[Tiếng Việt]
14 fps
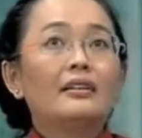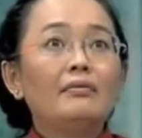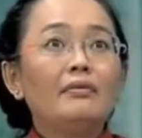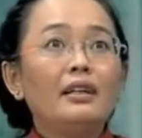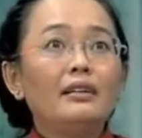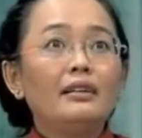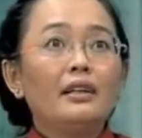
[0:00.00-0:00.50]

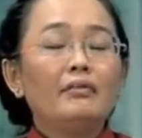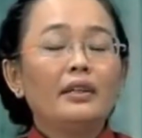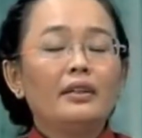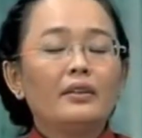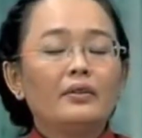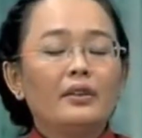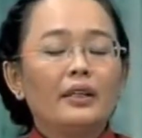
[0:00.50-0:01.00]
cái mức để
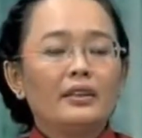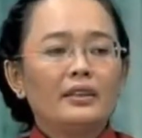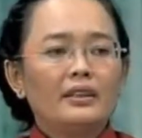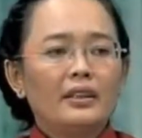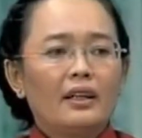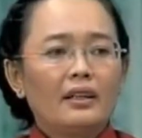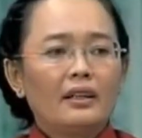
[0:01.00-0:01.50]
mình được quyền
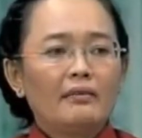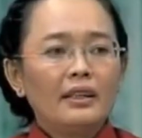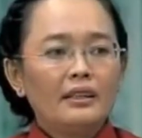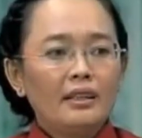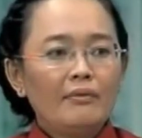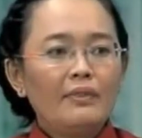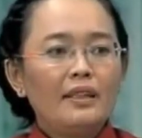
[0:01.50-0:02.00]
lựa chọn là
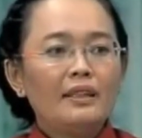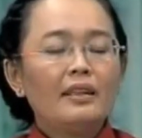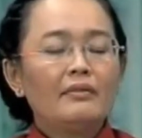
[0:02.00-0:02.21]
mức thấp nhất